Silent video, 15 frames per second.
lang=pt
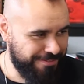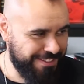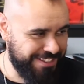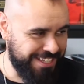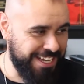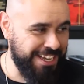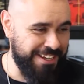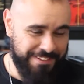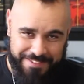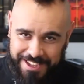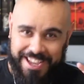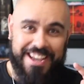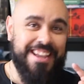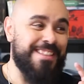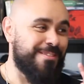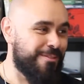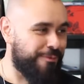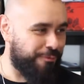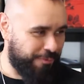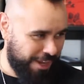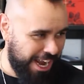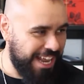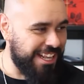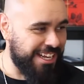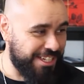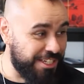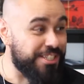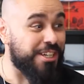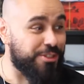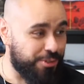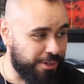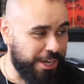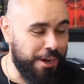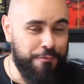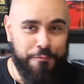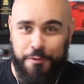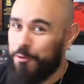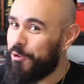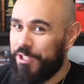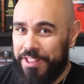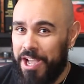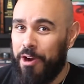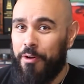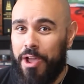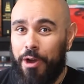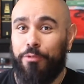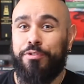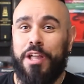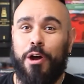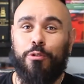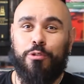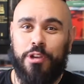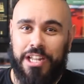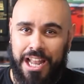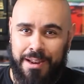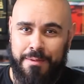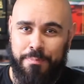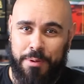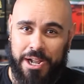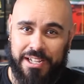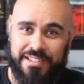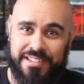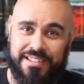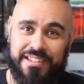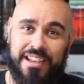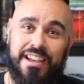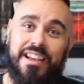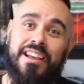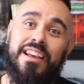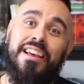Sim, no trailer a gente achou que era o Fiuk. Não, é o tal do Guilherme Prates.